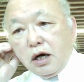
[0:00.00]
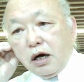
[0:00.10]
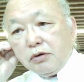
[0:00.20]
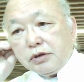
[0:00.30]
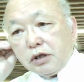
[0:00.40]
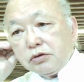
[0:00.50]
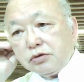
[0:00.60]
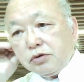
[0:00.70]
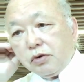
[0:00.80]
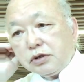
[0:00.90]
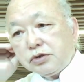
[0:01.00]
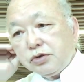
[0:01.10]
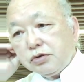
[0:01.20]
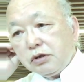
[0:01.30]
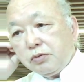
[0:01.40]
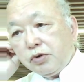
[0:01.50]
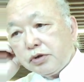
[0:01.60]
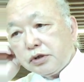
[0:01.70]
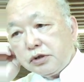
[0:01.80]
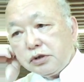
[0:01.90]
アフリカの角は重要な
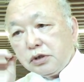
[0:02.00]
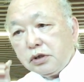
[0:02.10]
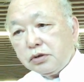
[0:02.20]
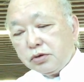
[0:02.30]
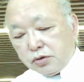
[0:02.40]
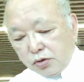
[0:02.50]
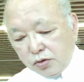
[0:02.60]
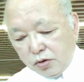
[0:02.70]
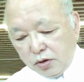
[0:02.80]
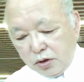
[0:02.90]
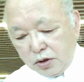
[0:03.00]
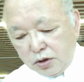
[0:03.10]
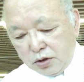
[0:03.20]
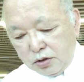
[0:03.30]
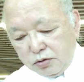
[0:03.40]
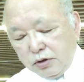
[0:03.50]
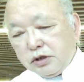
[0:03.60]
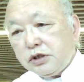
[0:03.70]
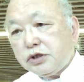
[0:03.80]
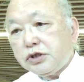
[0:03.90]
貿易ルートの上
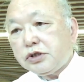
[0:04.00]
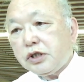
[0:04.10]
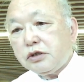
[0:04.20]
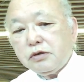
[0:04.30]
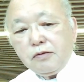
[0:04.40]
に位置している